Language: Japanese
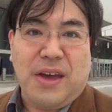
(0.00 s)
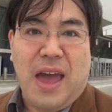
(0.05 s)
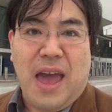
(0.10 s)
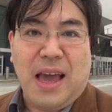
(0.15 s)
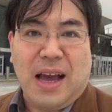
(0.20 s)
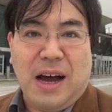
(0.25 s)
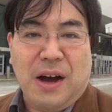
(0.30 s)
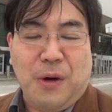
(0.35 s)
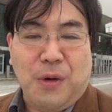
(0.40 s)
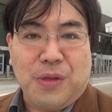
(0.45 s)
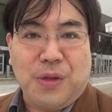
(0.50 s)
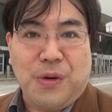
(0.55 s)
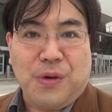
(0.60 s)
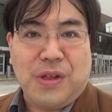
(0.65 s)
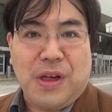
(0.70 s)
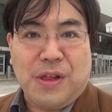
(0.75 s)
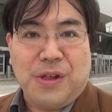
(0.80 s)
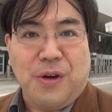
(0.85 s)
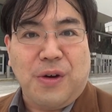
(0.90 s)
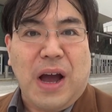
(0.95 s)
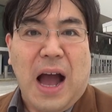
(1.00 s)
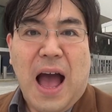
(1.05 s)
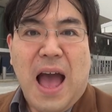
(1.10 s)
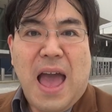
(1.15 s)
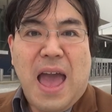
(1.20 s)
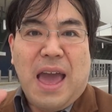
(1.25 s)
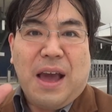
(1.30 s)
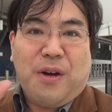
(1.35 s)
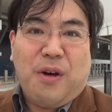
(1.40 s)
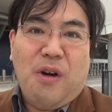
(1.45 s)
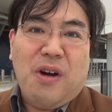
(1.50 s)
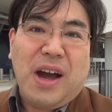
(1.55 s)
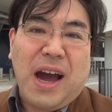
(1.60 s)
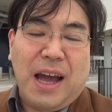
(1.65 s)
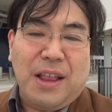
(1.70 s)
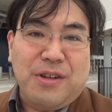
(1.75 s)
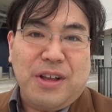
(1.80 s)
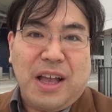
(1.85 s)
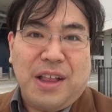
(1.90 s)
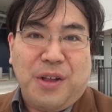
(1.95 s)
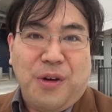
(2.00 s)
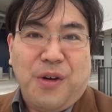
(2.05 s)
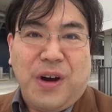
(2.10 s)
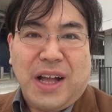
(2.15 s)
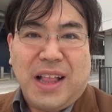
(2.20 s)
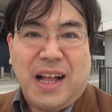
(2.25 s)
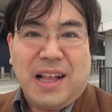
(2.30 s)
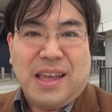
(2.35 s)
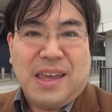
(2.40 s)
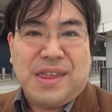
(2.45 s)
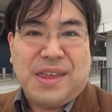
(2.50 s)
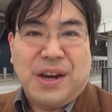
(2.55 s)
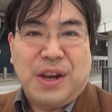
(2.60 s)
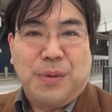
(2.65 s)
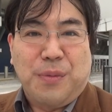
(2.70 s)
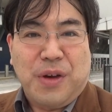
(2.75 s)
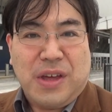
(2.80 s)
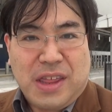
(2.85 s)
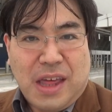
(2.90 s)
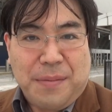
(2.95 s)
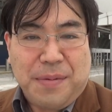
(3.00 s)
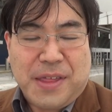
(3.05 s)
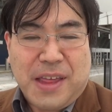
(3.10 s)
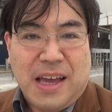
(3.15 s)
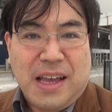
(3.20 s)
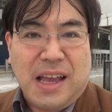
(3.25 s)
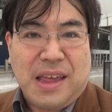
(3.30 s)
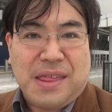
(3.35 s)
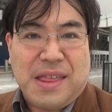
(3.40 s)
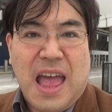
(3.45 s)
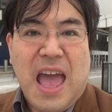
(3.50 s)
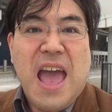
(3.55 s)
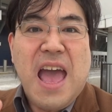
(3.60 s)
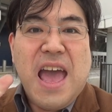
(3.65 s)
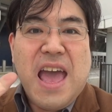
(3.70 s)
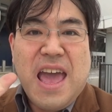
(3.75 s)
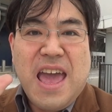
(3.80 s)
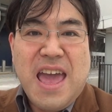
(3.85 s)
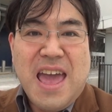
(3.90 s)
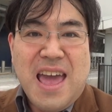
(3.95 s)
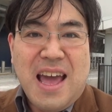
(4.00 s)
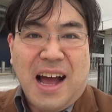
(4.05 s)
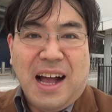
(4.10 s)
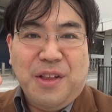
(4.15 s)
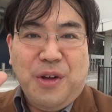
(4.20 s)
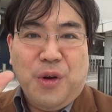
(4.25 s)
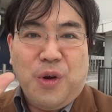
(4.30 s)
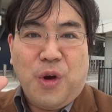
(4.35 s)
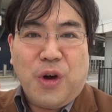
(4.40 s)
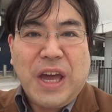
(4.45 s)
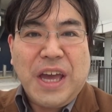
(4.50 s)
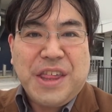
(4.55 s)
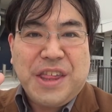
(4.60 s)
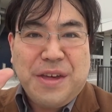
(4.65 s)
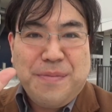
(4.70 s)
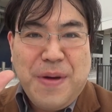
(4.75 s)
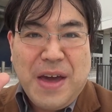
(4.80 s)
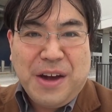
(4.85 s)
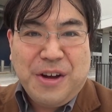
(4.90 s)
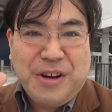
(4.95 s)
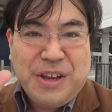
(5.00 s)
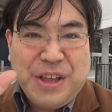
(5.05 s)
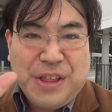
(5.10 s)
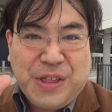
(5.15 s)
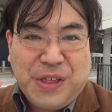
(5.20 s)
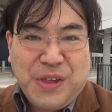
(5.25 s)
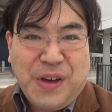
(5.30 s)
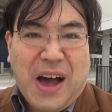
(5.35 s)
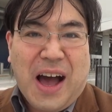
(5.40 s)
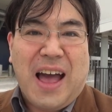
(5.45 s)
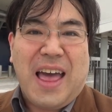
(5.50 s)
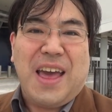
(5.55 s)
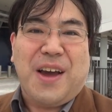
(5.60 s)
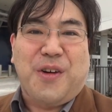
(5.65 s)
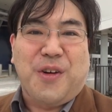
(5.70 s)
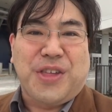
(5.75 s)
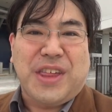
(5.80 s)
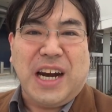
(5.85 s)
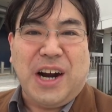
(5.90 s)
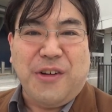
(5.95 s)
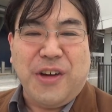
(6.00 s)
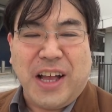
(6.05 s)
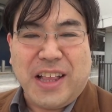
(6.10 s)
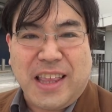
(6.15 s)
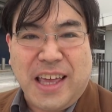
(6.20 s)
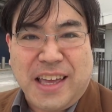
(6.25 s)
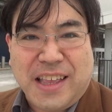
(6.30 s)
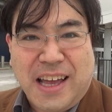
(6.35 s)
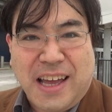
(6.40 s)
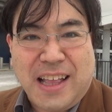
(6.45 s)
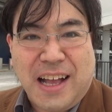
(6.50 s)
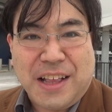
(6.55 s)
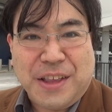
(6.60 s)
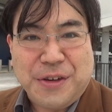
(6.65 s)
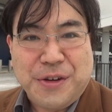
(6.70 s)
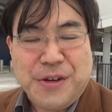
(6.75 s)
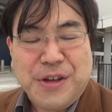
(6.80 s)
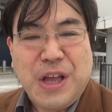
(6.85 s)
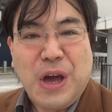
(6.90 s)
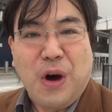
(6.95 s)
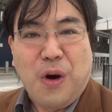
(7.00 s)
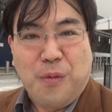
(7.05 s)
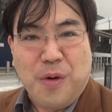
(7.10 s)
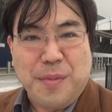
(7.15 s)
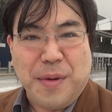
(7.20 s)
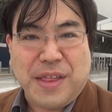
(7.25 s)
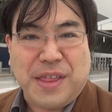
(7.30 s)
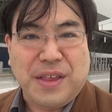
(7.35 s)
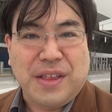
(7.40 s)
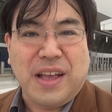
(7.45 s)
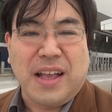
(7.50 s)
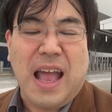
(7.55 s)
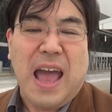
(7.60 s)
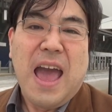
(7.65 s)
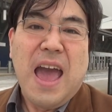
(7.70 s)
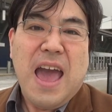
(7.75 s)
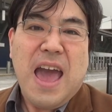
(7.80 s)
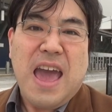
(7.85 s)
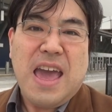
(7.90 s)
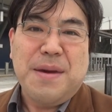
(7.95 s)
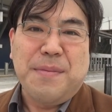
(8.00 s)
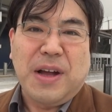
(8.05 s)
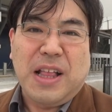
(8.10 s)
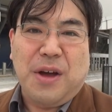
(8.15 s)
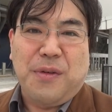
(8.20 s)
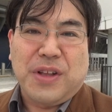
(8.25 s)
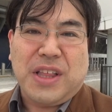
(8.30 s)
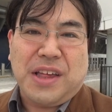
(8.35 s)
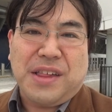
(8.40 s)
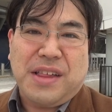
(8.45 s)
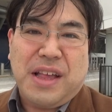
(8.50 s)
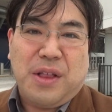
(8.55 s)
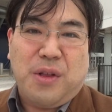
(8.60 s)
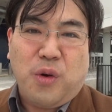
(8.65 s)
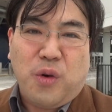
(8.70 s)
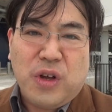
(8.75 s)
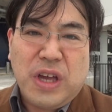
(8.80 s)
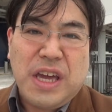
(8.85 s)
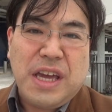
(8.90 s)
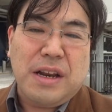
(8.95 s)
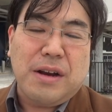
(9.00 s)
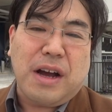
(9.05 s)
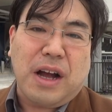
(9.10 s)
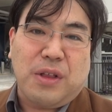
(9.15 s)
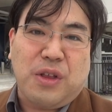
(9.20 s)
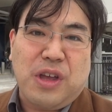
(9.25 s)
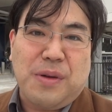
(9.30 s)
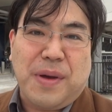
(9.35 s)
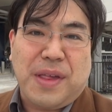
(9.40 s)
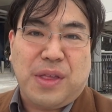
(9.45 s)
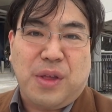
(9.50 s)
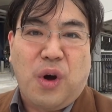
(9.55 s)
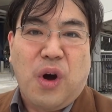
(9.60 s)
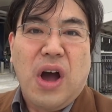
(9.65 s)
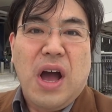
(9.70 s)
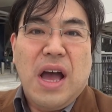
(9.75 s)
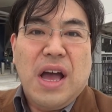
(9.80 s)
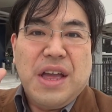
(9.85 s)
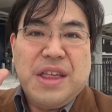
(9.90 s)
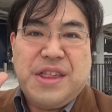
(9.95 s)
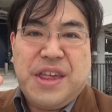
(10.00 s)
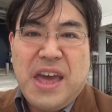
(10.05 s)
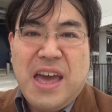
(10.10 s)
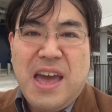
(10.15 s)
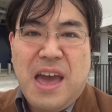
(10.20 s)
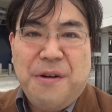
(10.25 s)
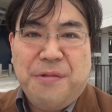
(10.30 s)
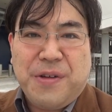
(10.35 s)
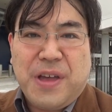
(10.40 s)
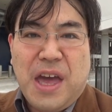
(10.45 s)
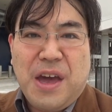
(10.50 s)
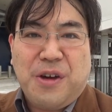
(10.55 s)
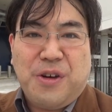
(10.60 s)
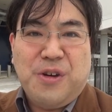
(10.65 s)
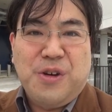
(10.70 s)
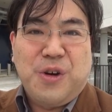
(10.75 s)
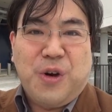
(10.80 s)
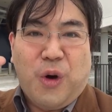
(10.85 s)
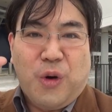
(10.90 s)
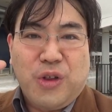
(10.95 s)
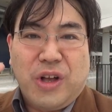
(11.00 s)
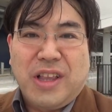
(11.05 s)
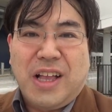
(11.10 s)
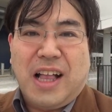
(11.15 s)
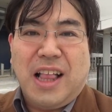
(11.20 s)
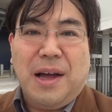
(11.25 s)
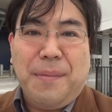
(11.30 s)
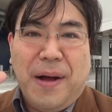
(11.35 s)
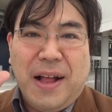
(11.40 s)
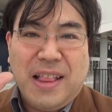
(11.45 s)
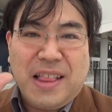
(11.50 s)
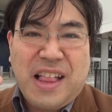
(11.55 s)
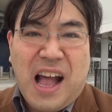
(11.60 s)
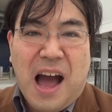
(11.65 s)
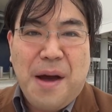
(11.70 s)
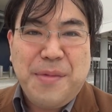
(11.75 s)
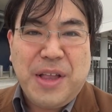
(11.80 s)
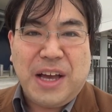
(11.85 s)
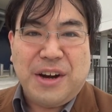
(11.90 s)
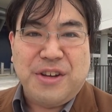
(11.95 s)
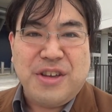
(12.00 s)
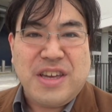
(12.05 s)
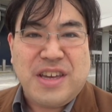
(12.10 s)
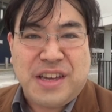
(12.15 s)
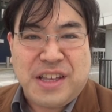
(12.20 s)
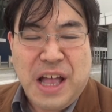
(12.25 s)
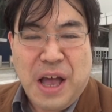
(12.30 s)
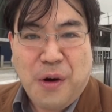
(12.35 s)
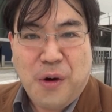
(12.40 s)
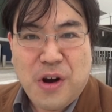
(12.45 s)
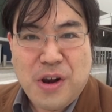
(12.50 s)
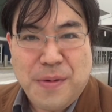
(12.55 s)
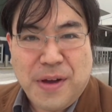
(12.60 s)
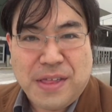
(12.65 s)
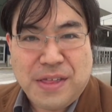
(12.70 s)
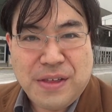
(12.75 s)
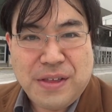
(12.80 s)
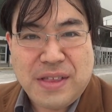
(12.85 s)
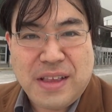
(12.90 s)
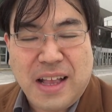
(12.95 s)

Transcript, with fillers: えー、いかがお過ごしでしょうか、えー、今回のね、動画なんですけれども、久々にですね、映画のロケ地巡りツアー、えこちらをやっていきたいなというふうに思います。でね、え今ね、私ね、どこにいるかと言いますと、JFK 空港の7番ターミナルに来ております。